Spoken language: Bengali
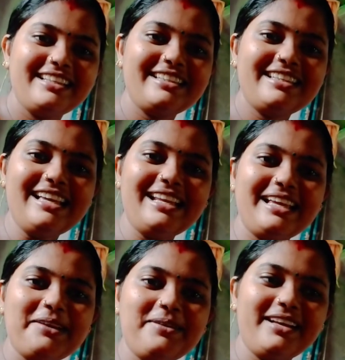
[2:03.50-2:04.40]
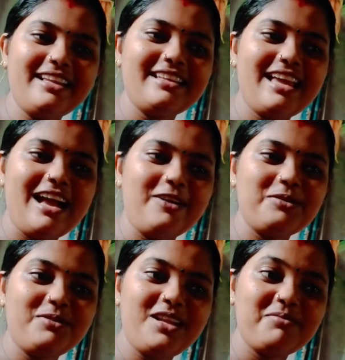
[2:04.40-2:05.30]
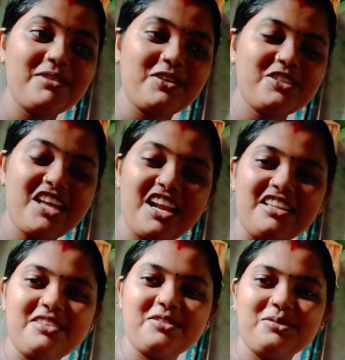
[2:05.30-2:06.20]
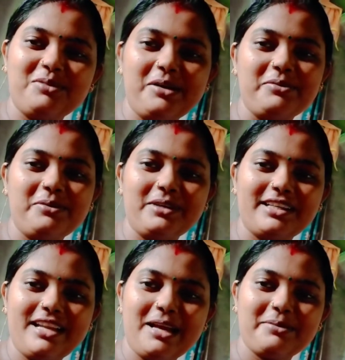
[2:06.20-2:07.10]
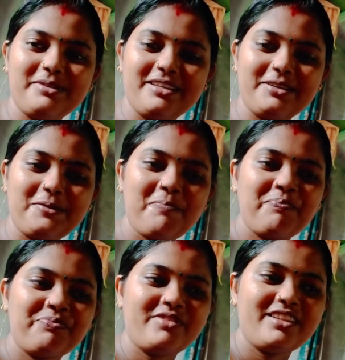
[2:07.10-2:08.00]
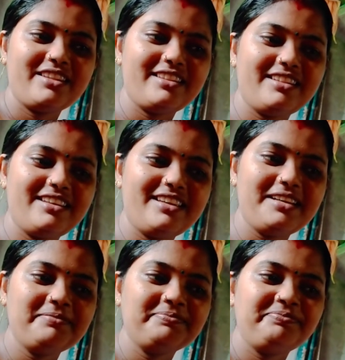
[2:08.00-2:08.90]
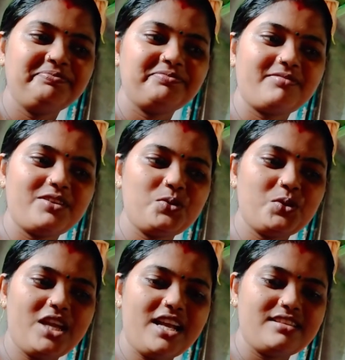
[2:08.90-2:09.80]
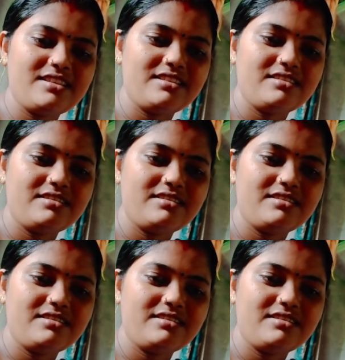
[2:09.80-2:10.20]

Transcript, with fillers: দিয়ে রেগে ভেগে দিয়ে এখন বলে আমি এখন সারাদিন ঘুমাবো আমাকে ডাকবি না কেউ কালকে দিয়ে আমার শুয়ে আছে